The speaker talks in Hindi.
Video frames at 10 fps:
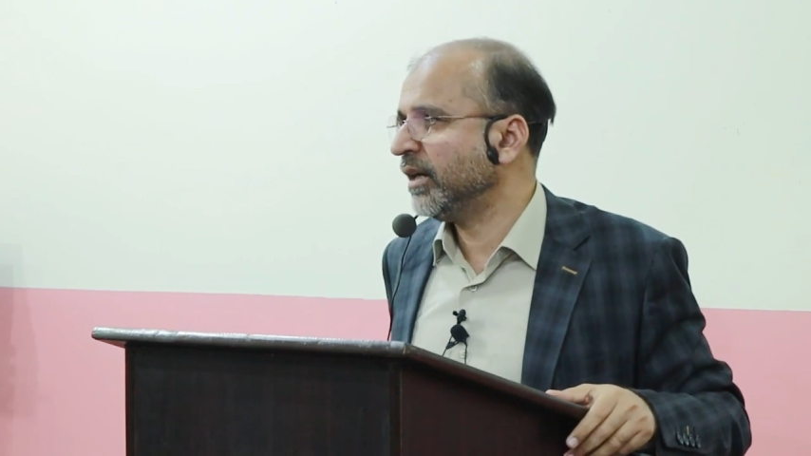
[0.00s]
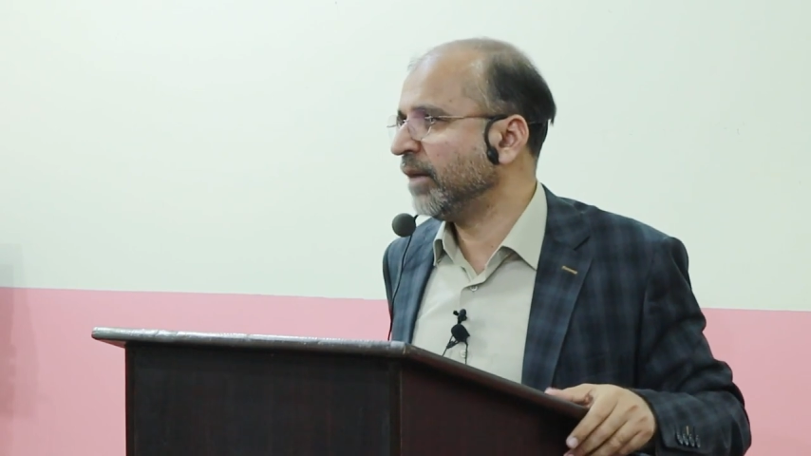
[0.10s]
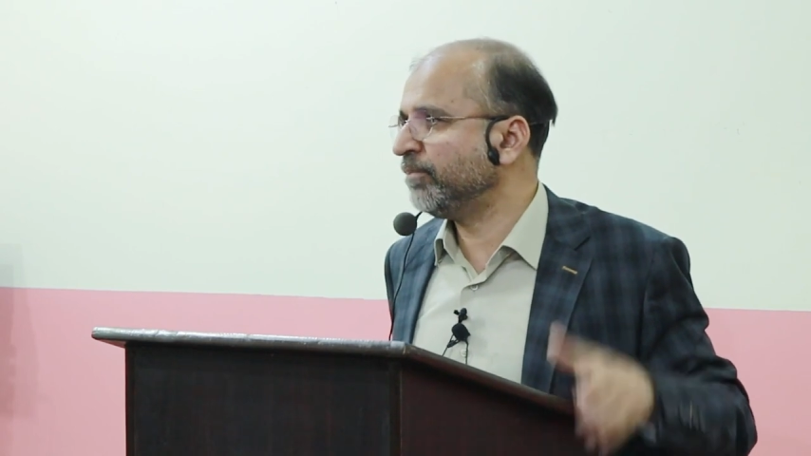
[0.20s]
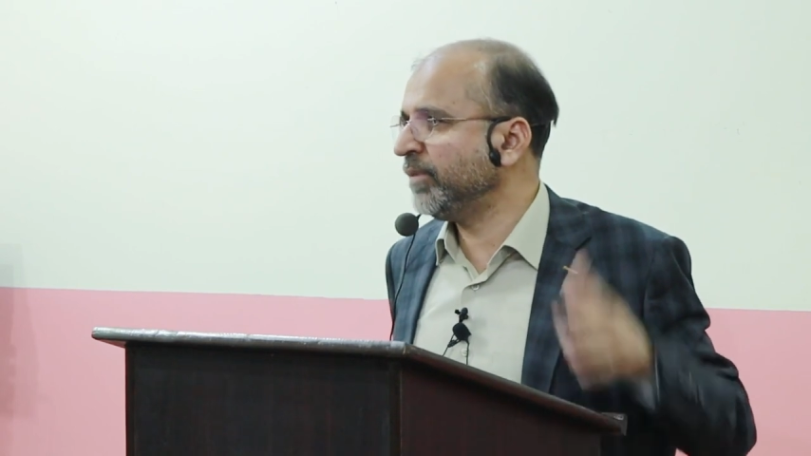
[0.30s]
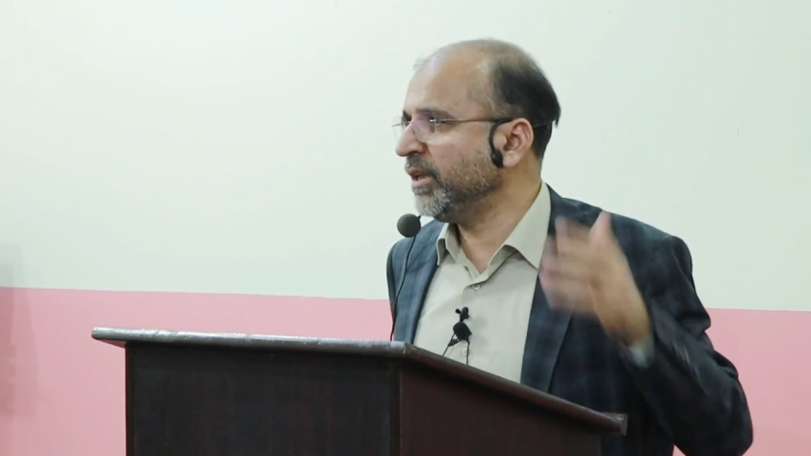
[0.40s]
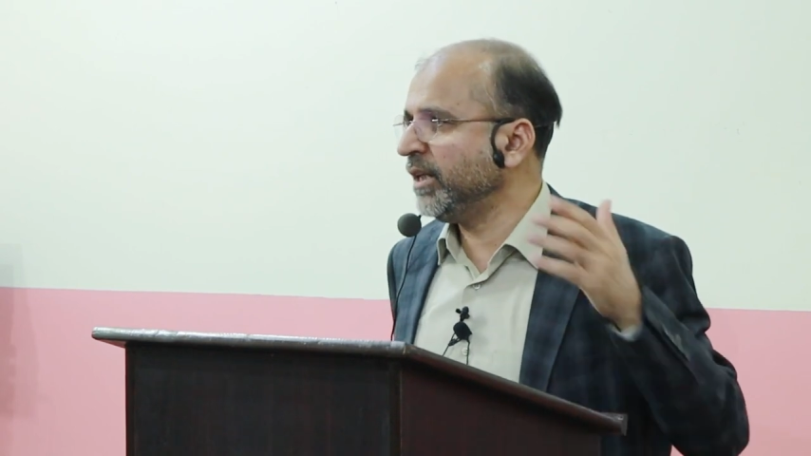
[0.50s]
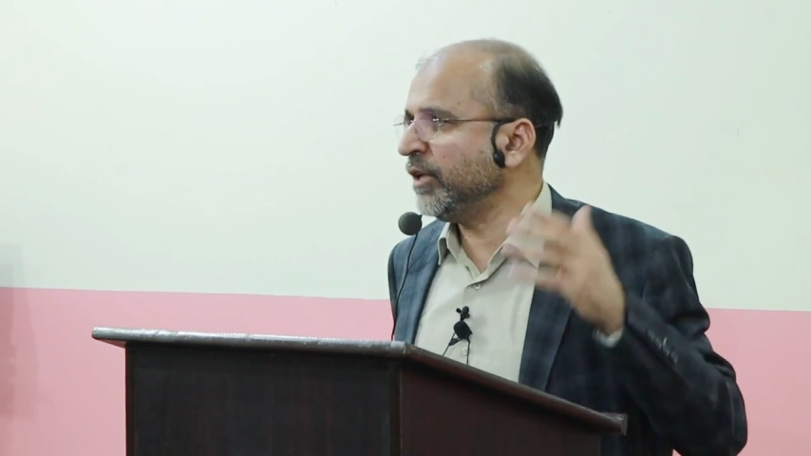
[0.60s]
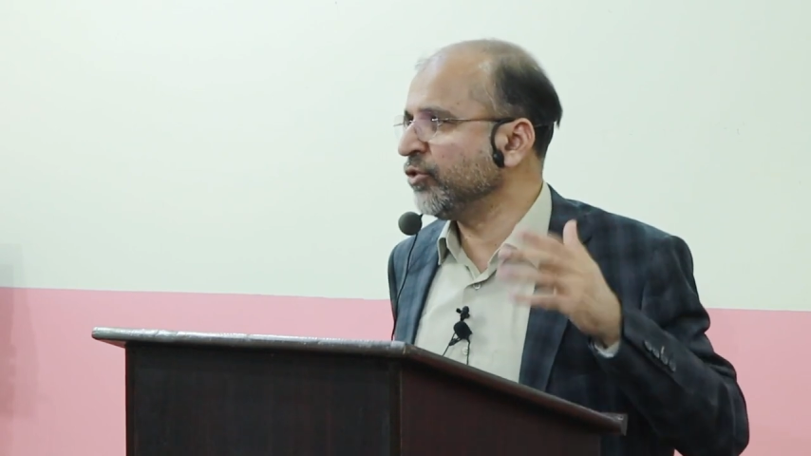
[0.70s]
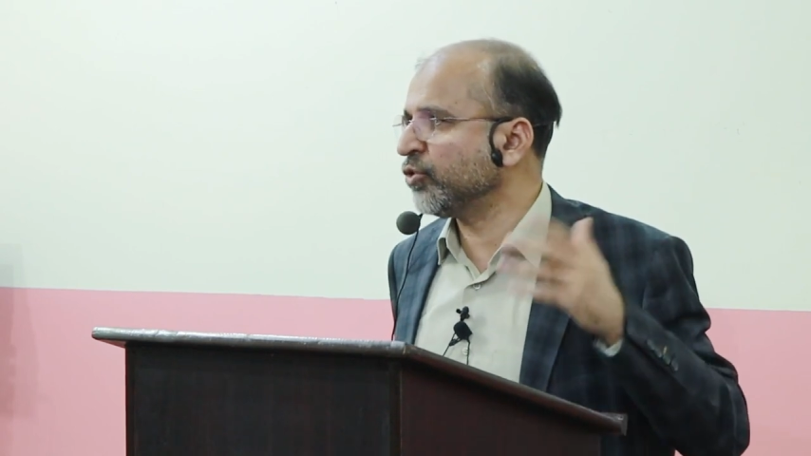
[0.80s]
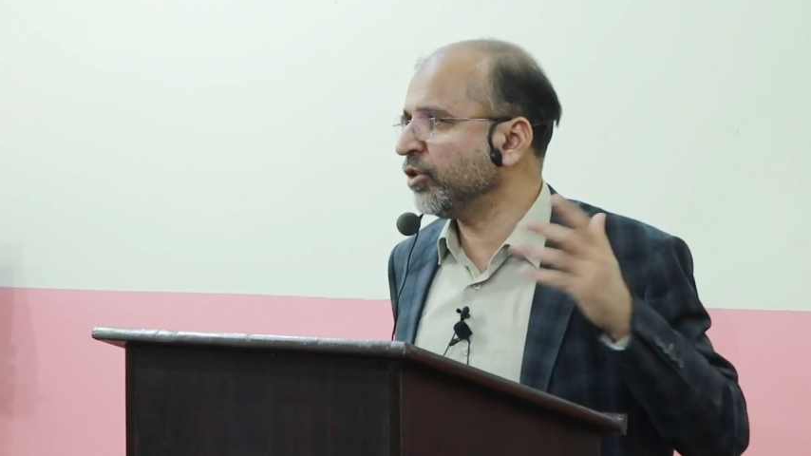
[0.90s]
अपनी
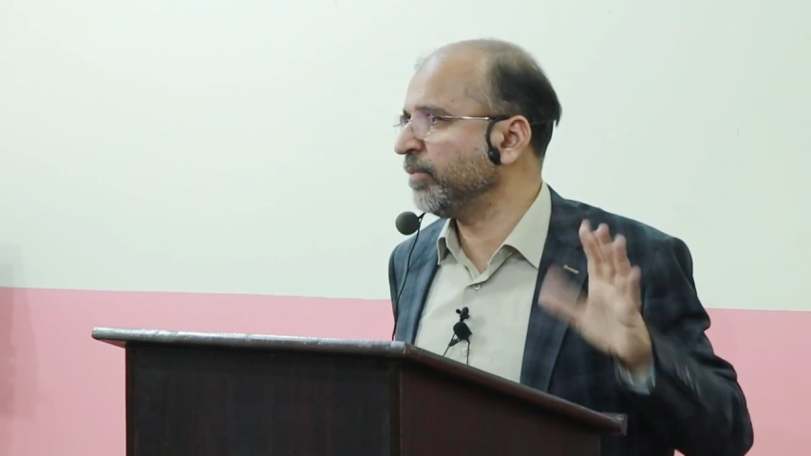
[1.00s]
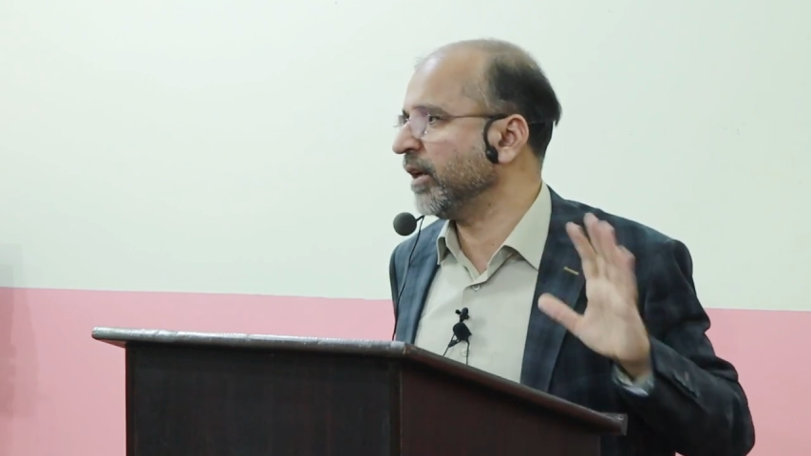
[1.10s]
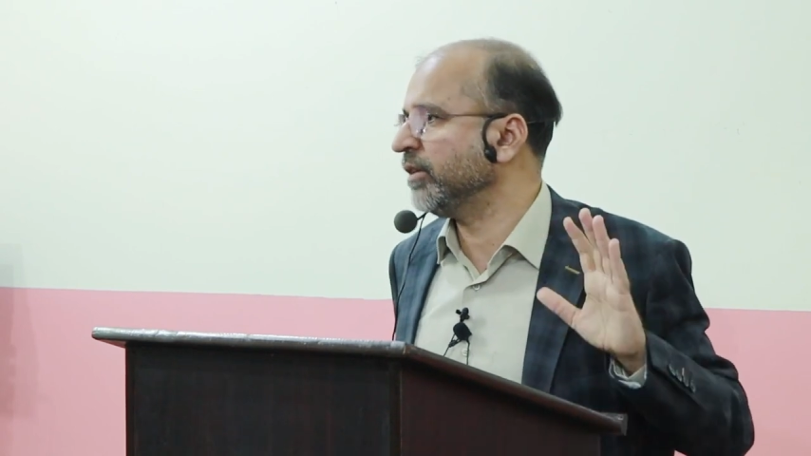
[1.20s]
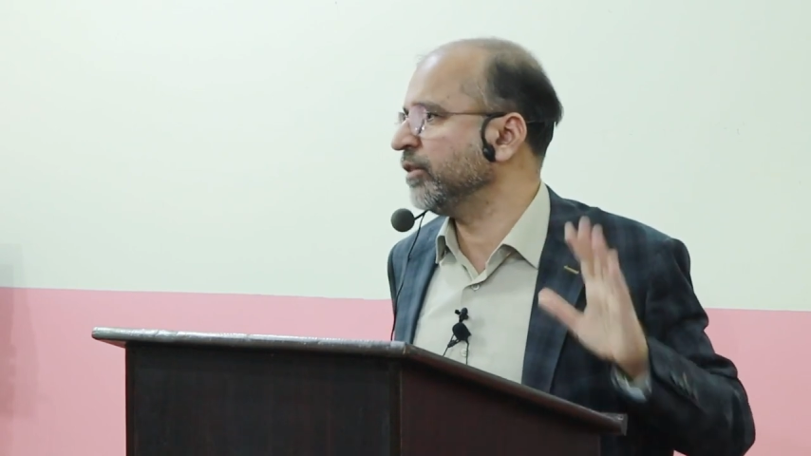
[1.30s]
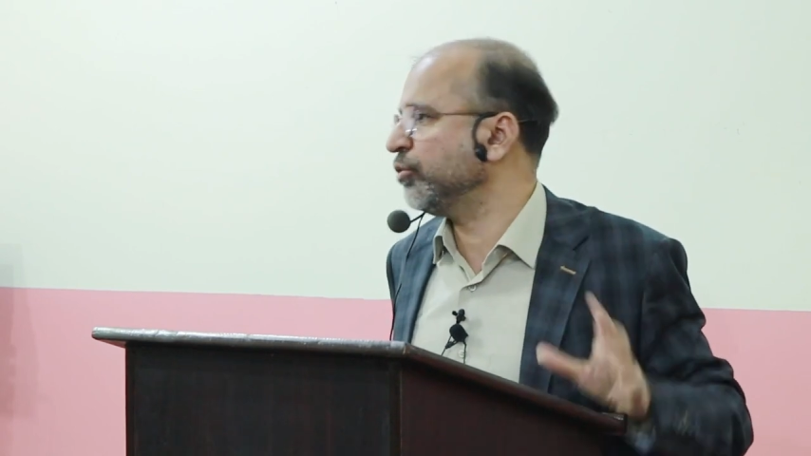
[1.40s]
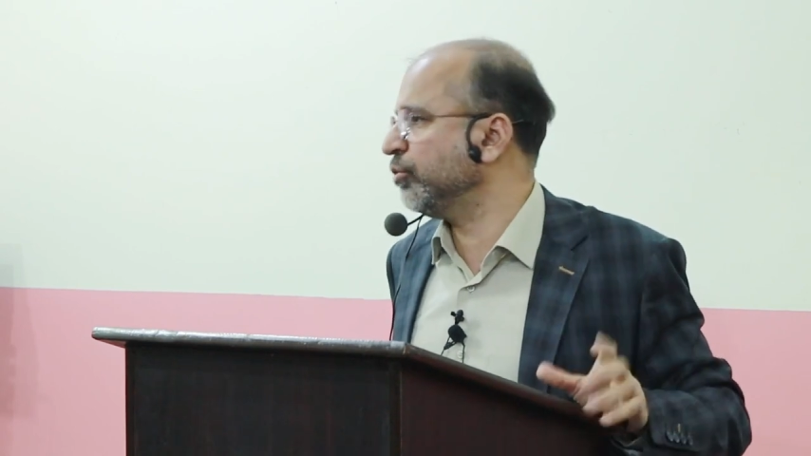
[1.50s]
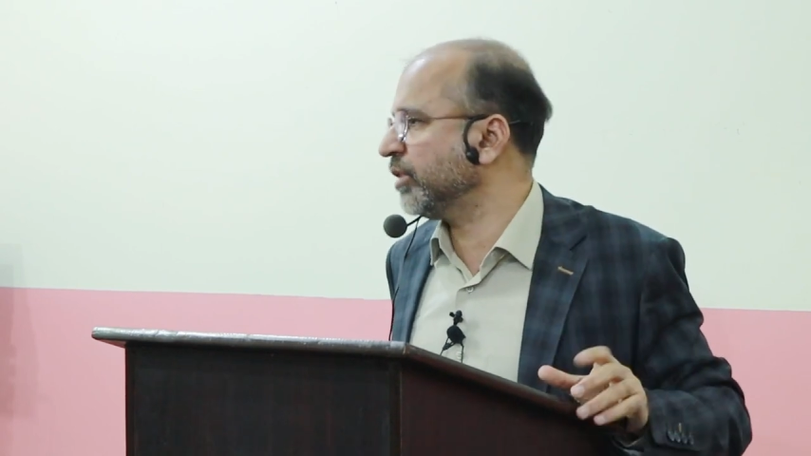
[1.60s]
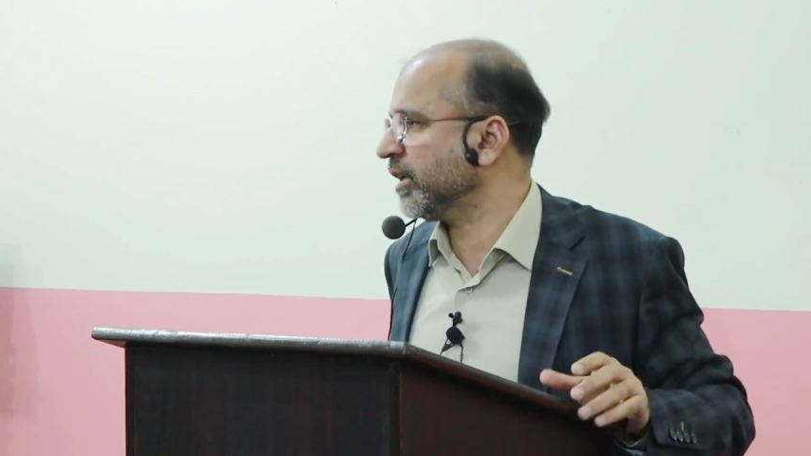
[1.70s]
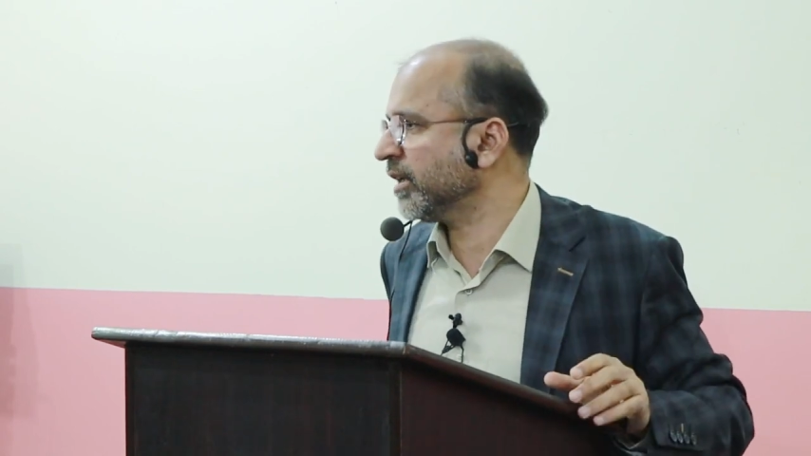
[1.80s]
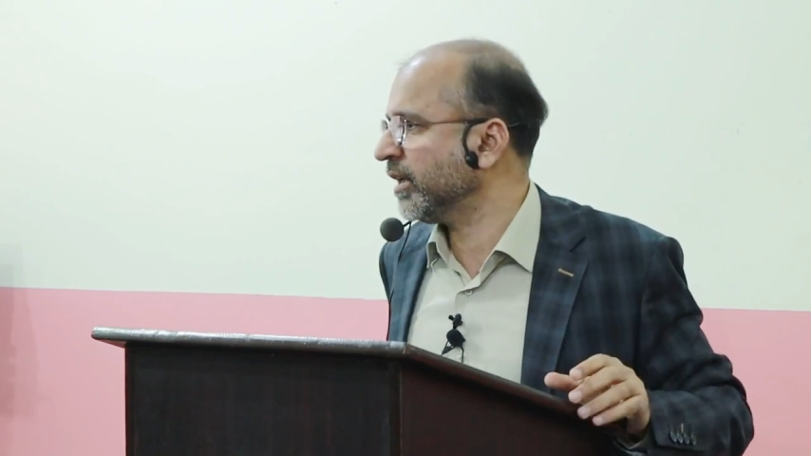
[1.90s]
इंट्रोस्पेक्शन शुरू
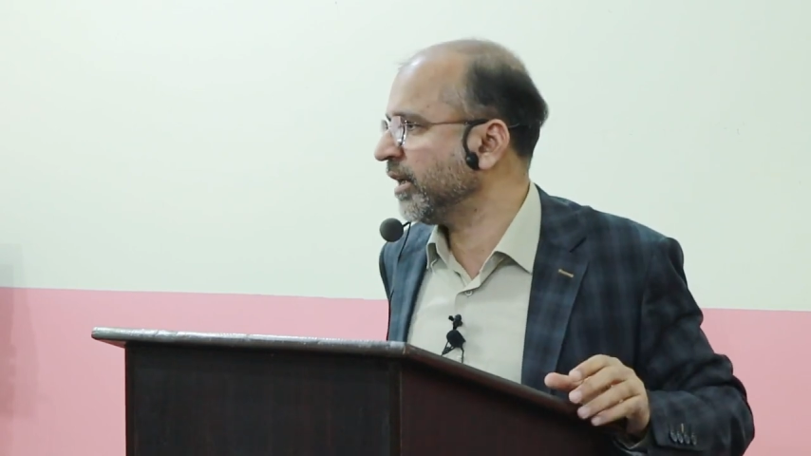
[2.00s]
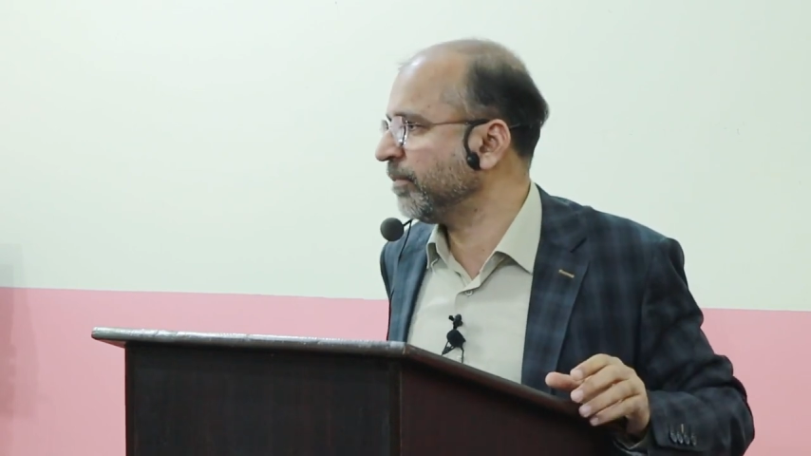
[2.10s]
करेंगे